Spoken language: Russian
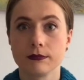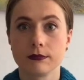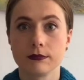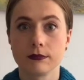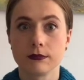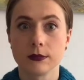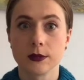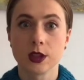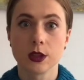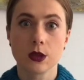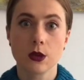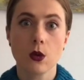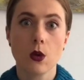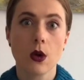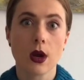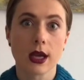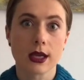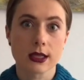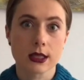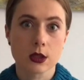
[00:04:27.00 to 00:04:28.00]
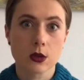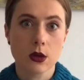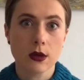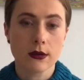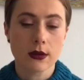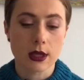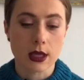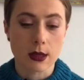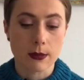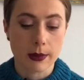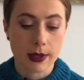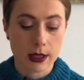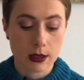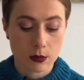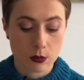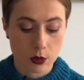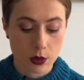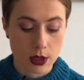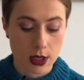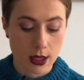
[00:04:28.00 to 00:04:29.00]
на другой основе, и
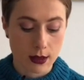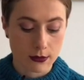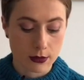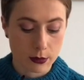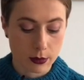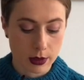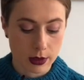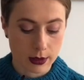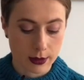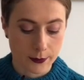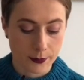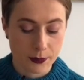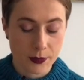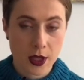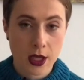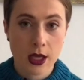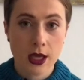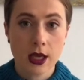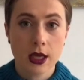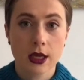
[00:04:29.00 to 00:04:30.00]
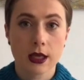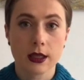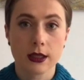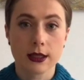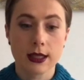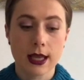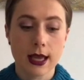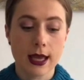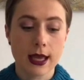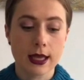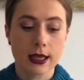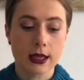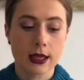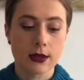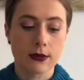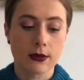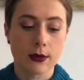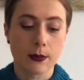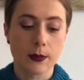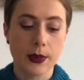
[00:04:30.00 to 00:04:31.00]
поэтому я выбрала для
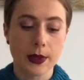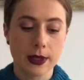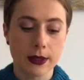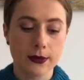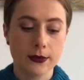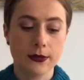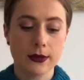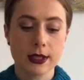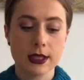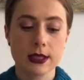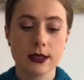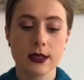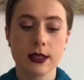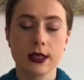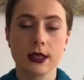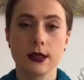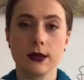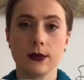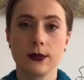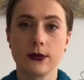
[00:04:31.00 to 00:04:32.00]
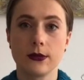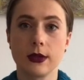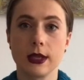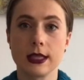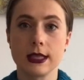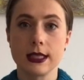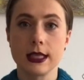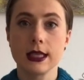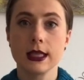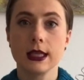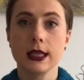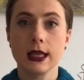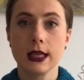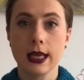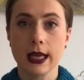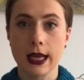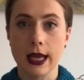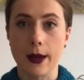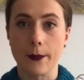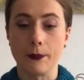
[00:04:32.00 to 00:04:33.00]
этого Belfast в оттенке
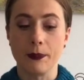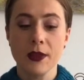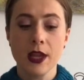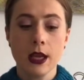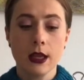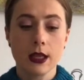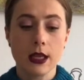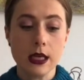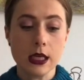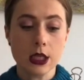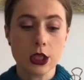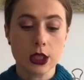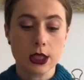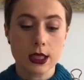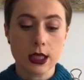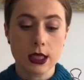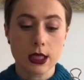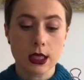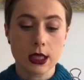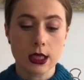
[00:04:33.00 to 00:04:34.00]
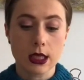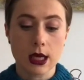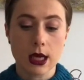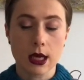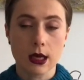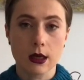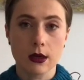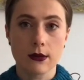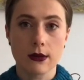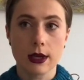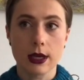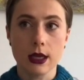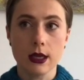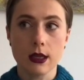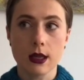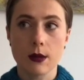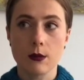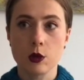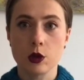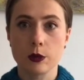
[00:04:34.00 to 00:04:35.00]
крем. Также где-то я
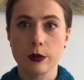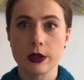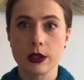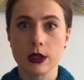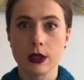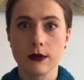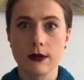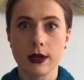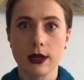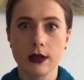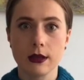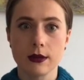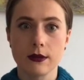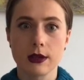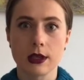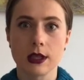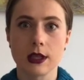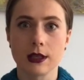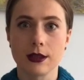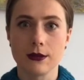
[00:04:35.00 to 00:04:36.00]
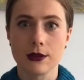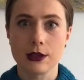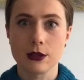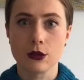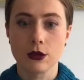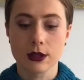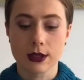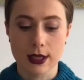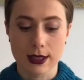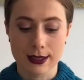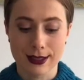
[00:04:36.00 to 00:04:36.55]
говорила, а может быть не говорила, наверное, это видео, кстати,